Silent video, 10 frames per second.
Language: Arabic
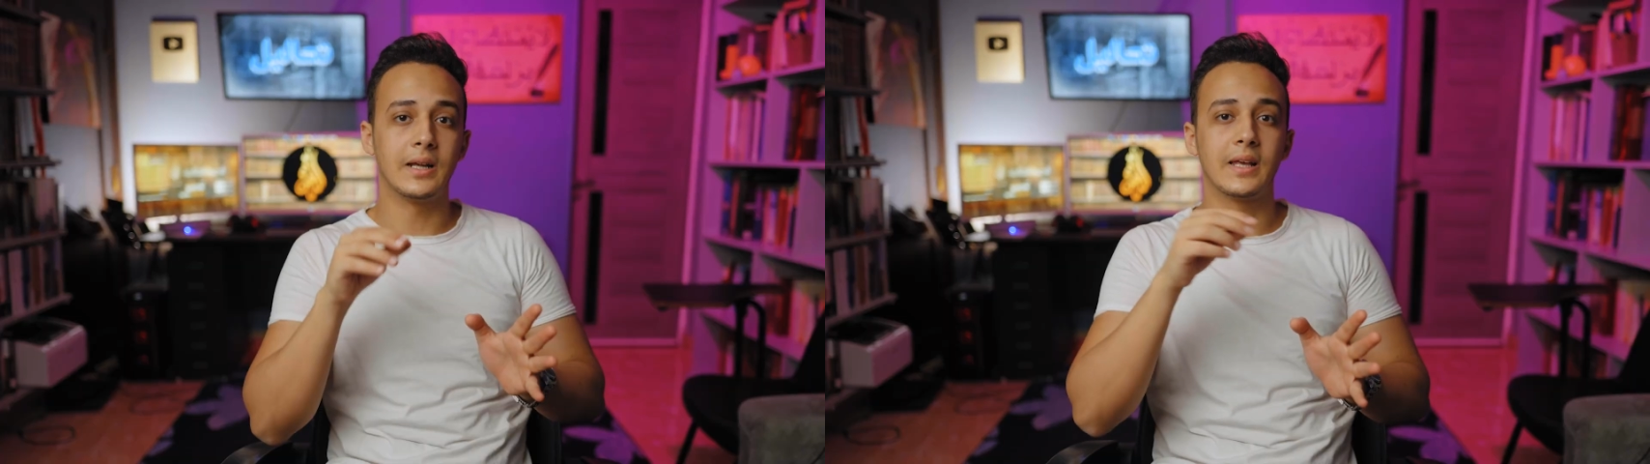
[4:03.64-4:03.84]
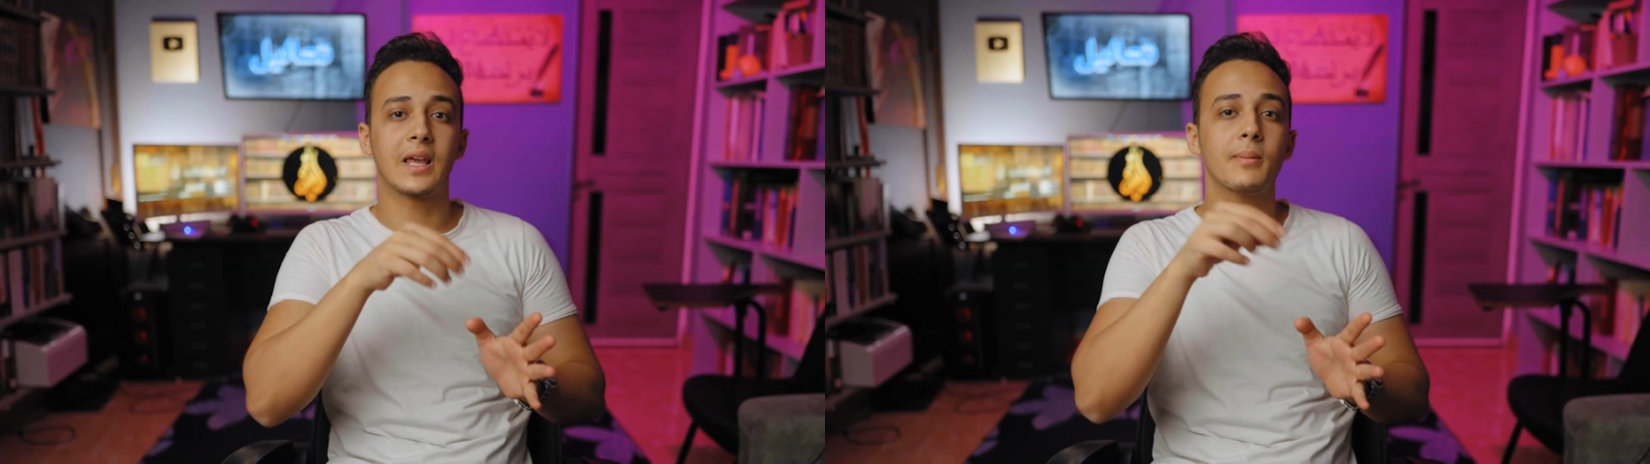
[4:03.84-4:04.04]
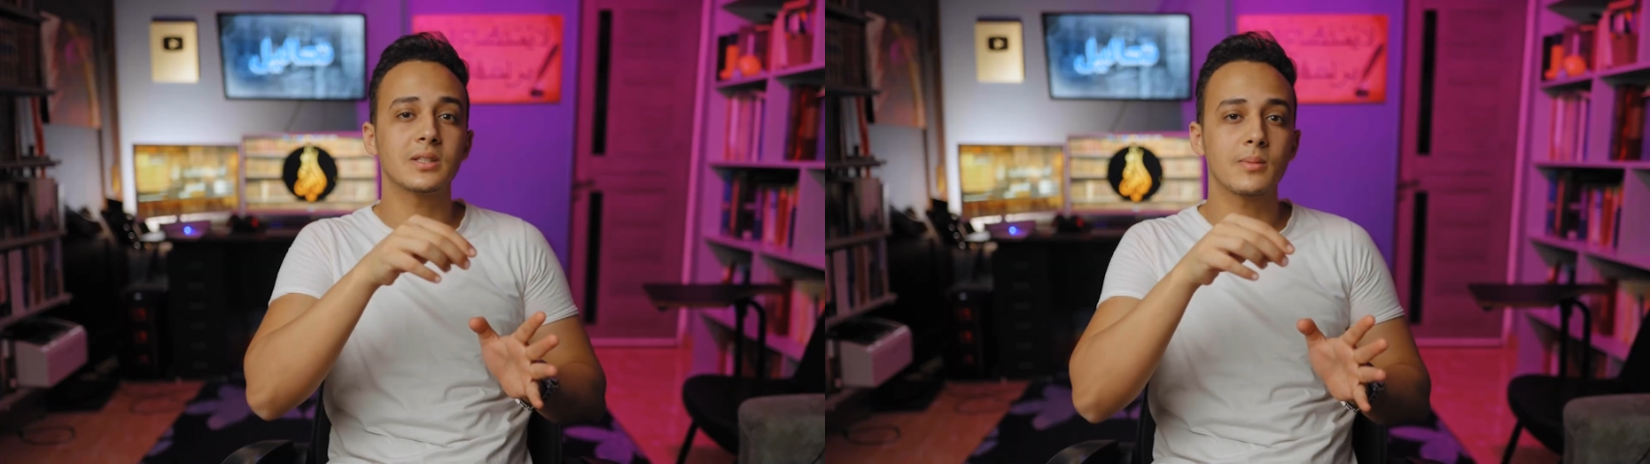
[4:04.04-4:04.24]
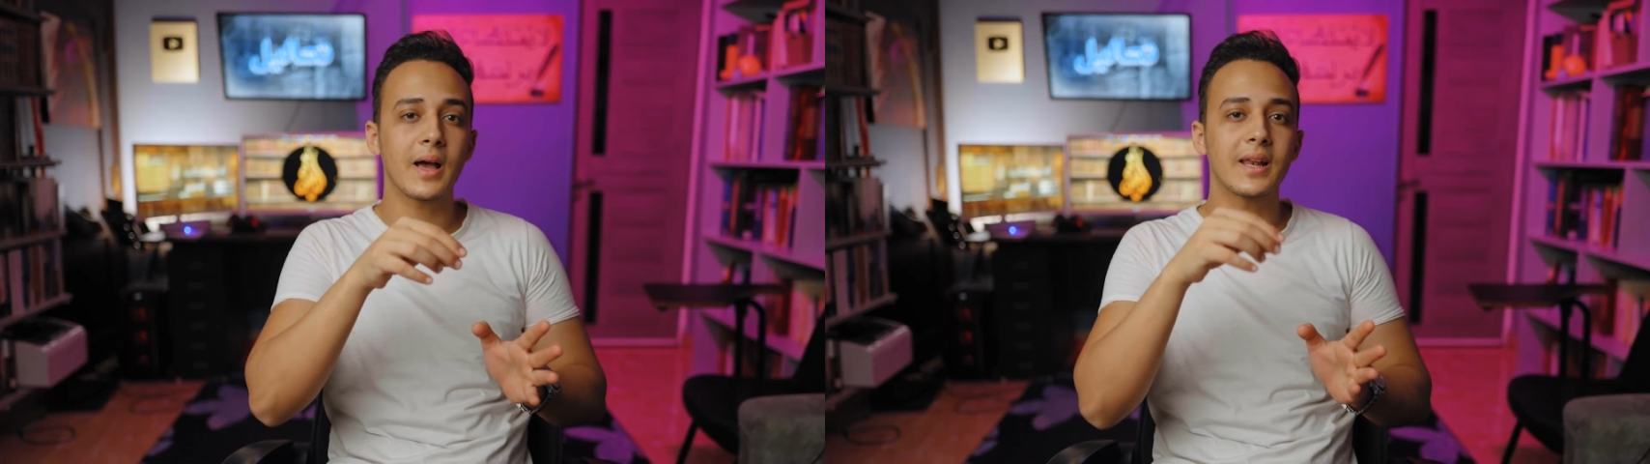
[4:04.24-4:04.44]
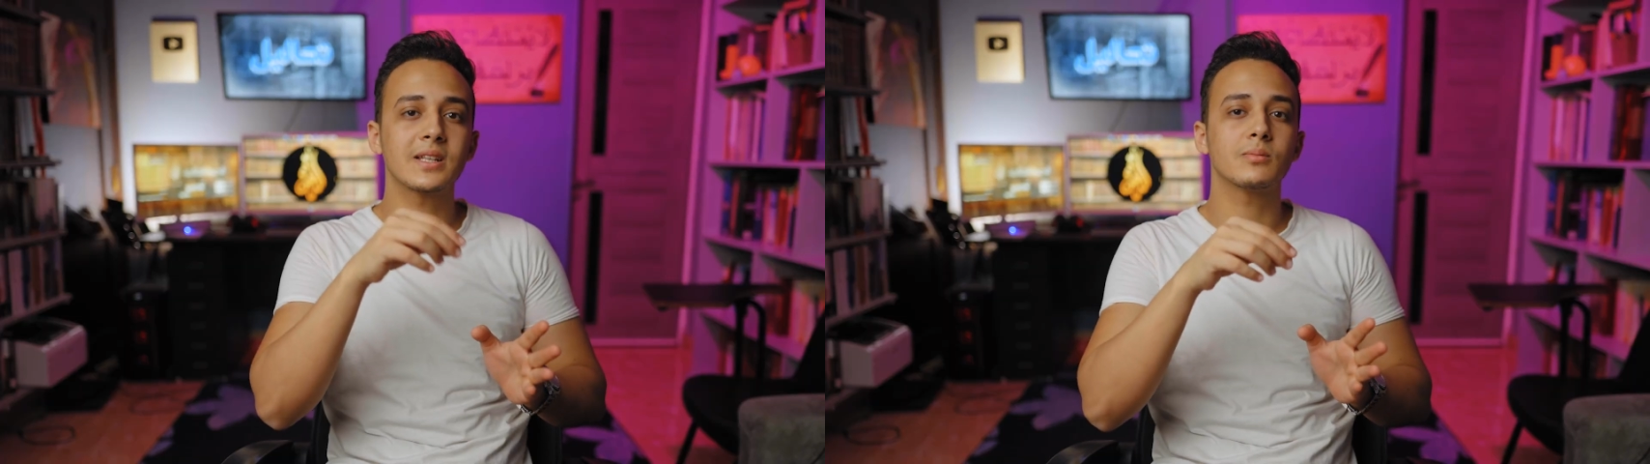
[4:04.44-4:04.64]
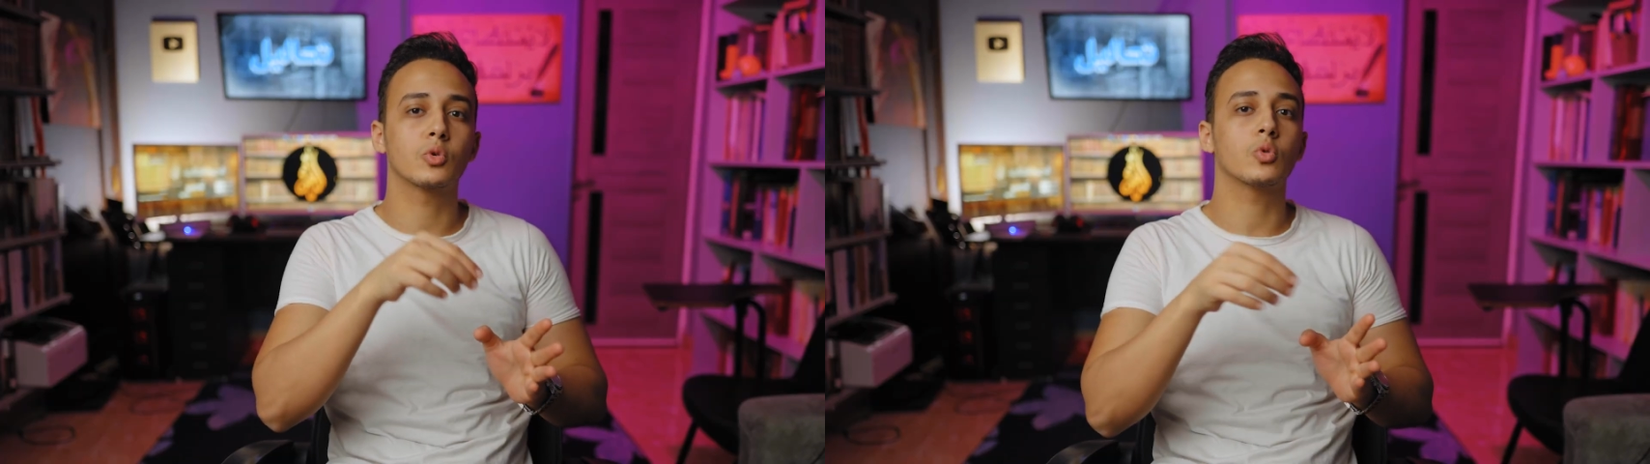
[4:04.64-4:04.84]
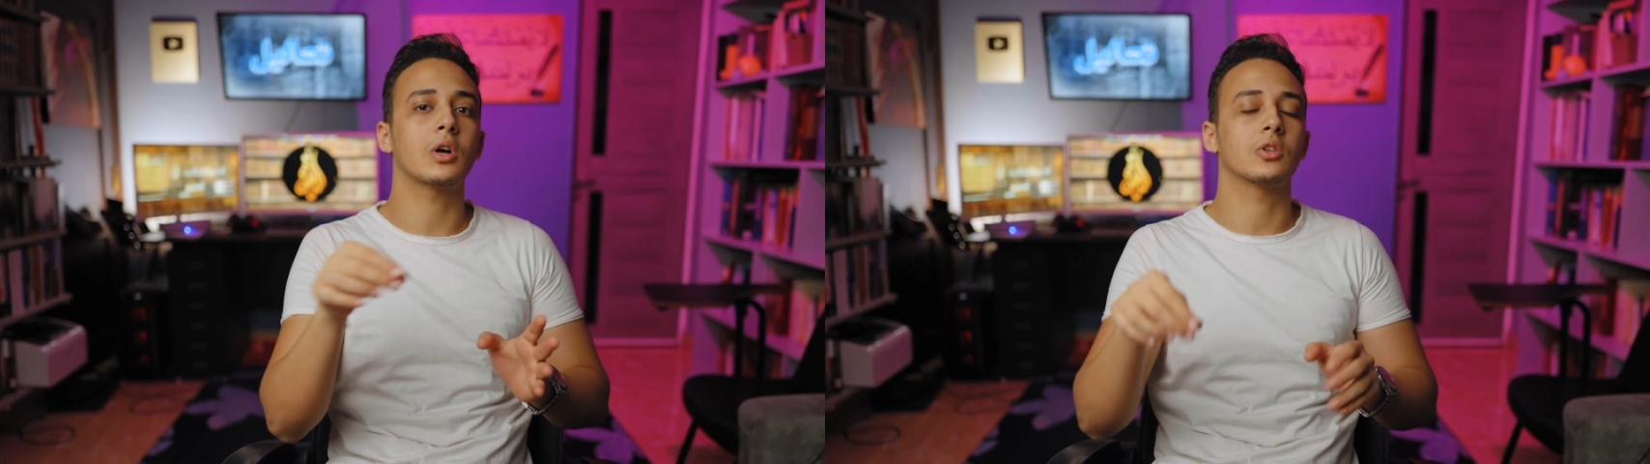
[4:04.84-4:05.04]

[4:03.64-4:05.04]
الاجابه دي بقى لازم تكون